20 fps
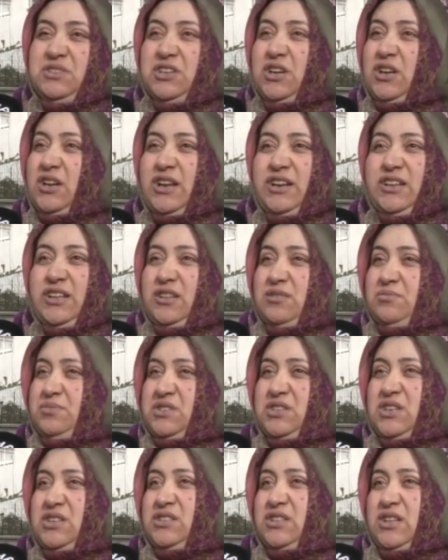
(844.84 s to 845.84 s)
şeyler geldi bir
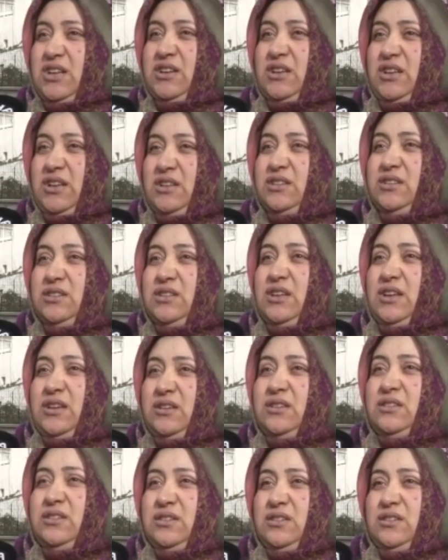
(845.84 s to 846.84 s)
sesler geldi
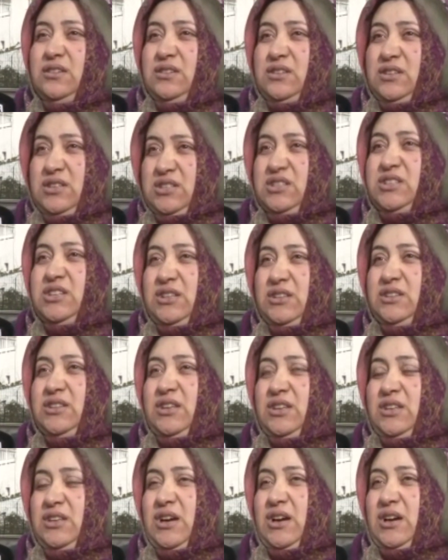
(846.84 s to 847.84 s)
de
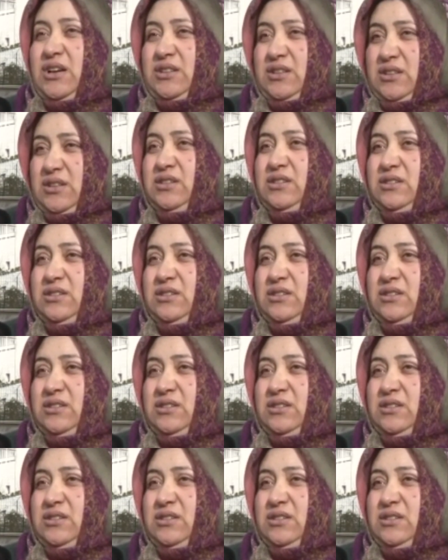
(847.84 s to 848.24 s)
hissettik yani.